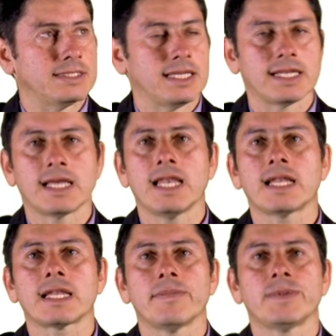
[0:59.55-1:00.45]
acerca a la
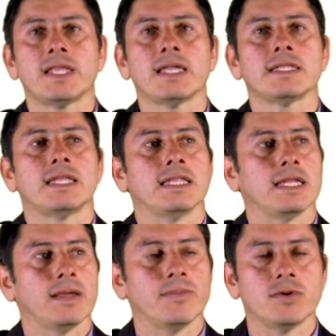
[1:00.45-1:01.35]
recta,
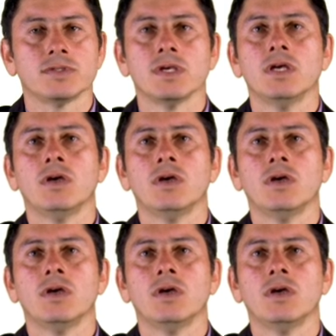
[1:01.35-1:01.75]
tendremos